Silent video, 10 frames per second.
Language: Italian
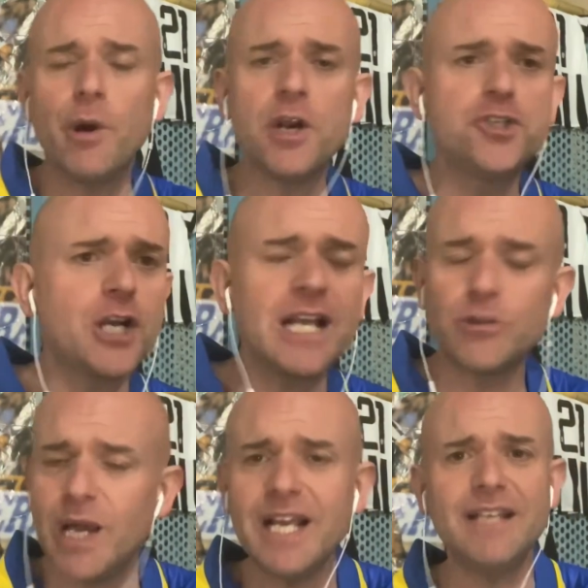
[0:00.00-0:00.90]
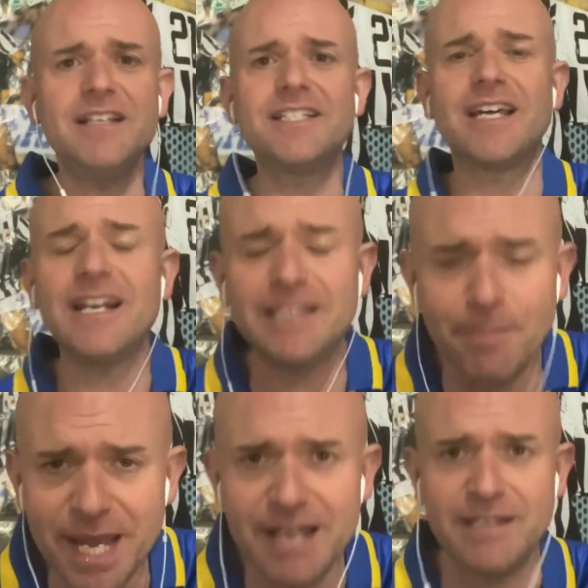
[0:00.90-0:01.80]
hanno giocato anche
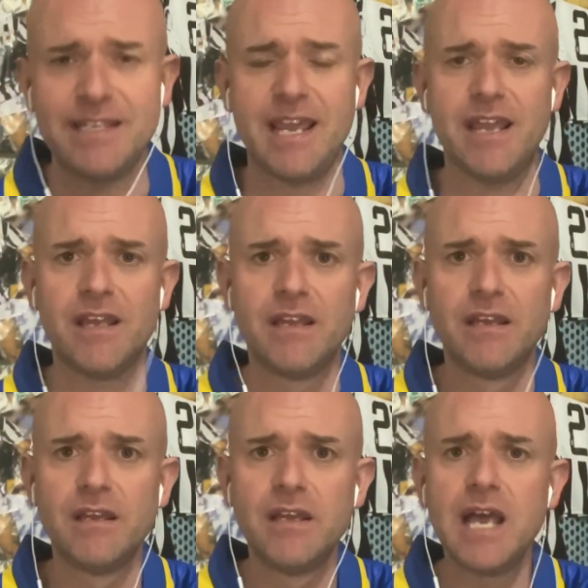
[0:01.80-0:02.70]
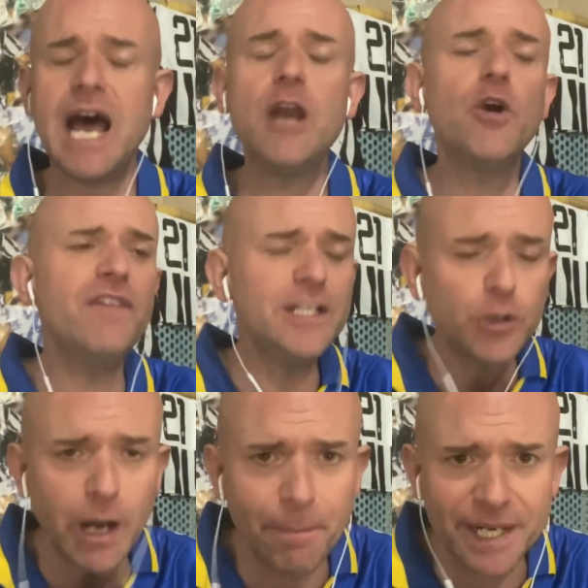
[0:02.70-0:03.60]
discretamente hanno vinto
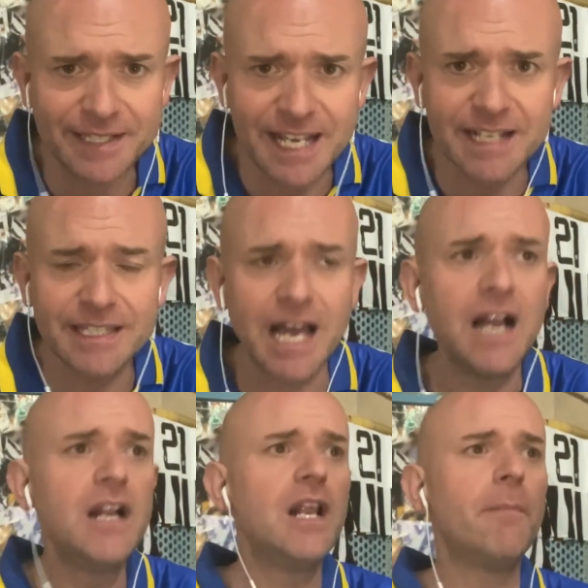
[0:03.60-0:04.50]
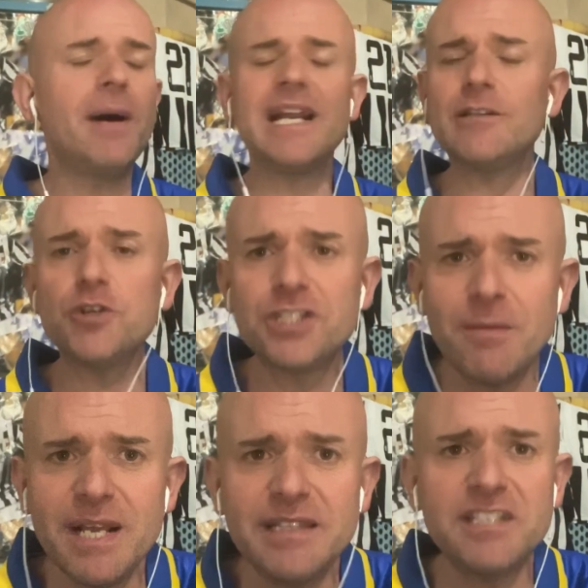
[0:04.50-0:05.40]
la partita,
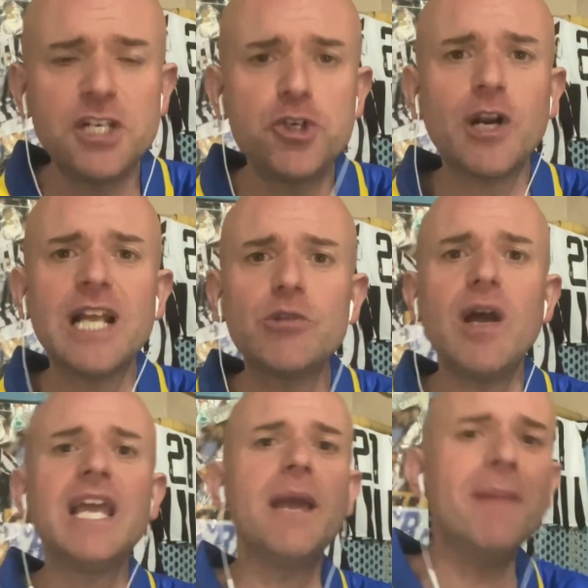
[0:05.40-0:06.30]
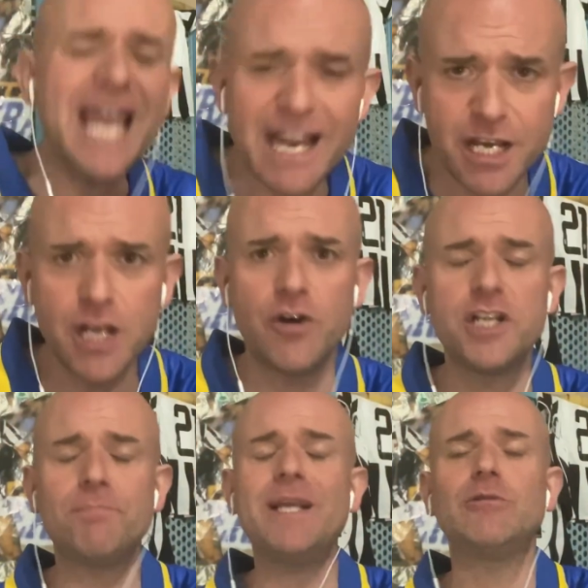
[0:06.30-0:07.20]
paradossalmente si è giocato anche meglio
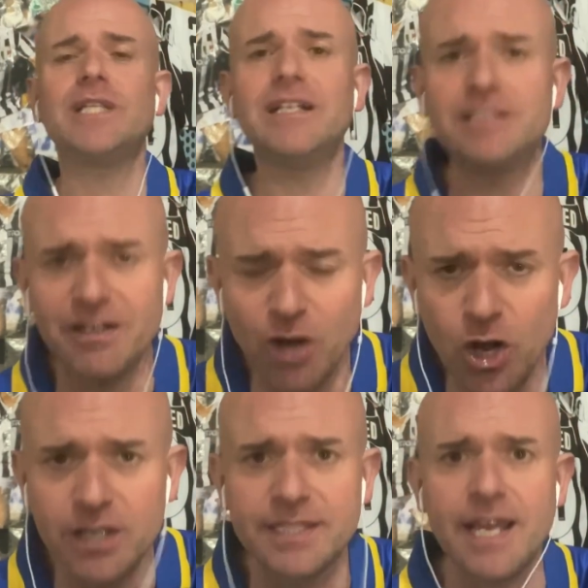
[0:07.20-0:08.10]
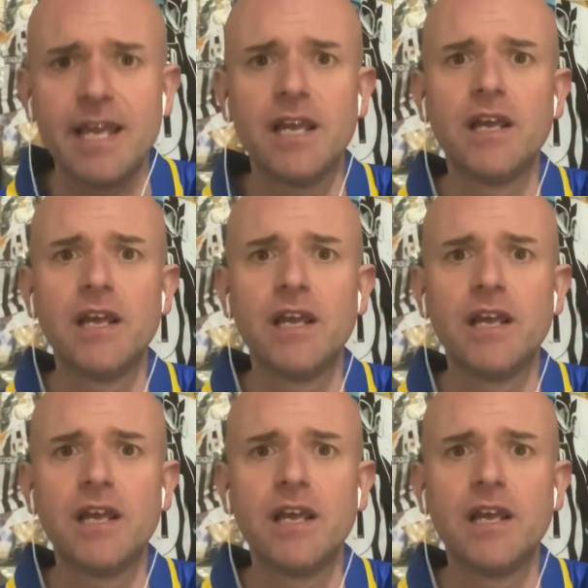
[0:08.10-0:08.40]
rispetto ad altre volte.